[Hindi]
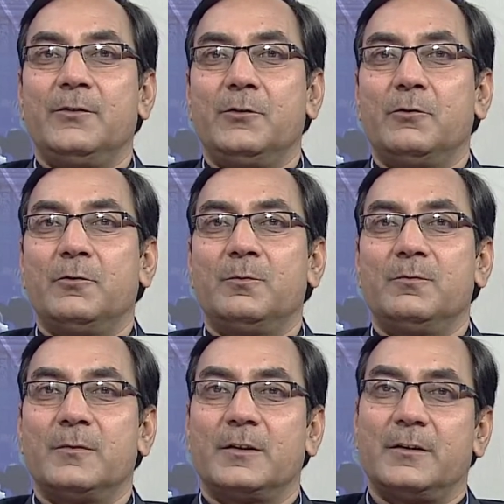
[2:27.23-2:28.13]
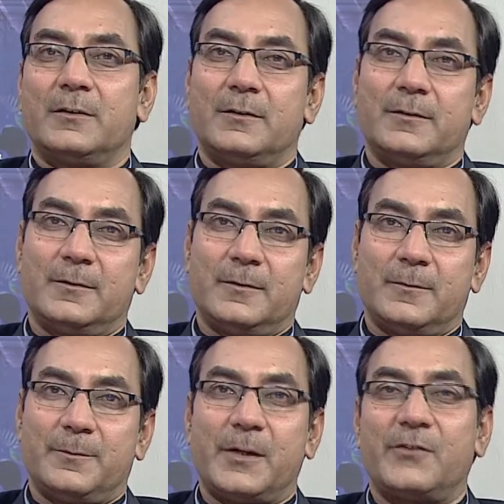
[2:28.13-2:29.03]
जो
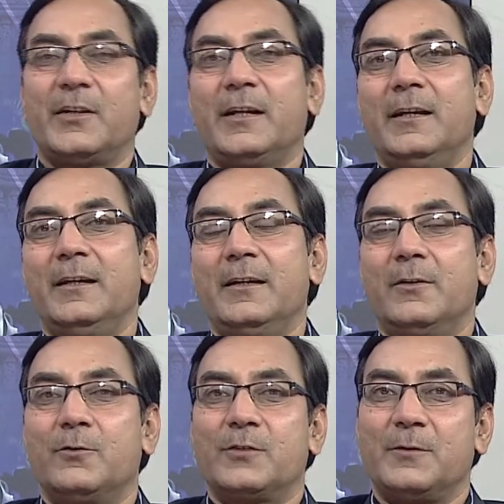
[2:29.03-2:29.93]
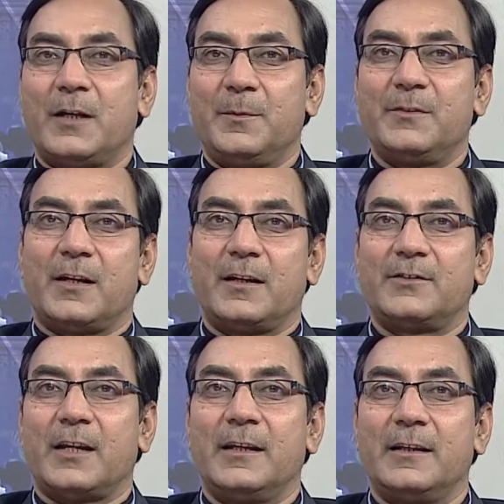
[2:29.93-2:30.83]
परिचय है उसके बारे में जानना
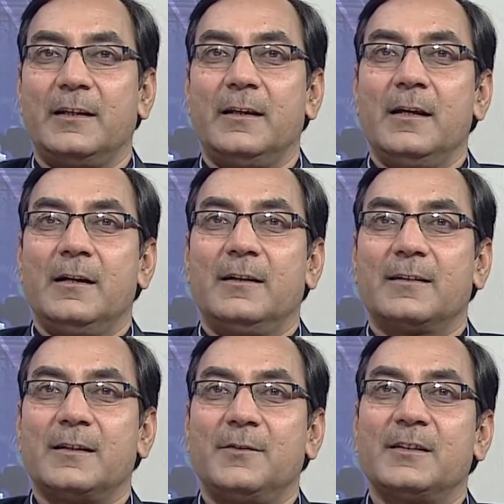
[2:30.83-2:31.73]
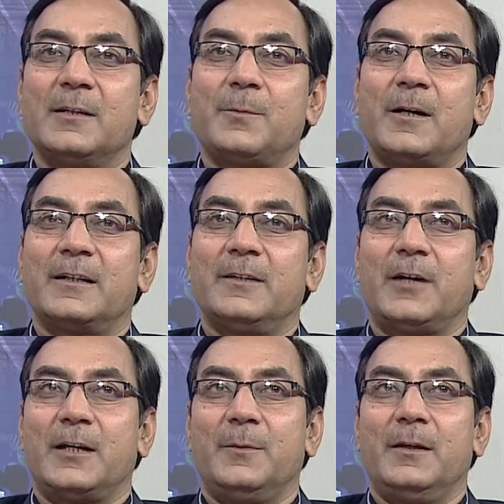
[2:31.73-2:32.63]
चाहेंगे डॉक्टर साहब स्तनपान के
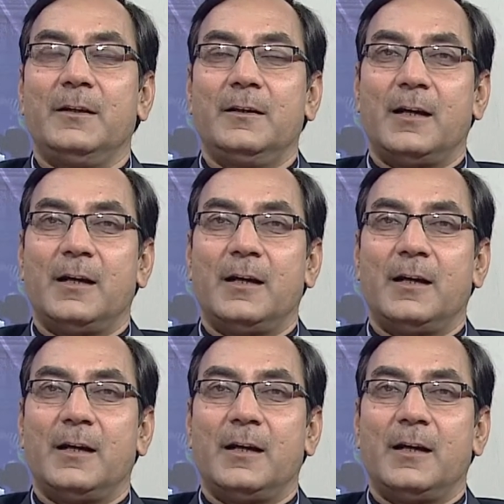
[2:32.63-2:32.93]
बारे में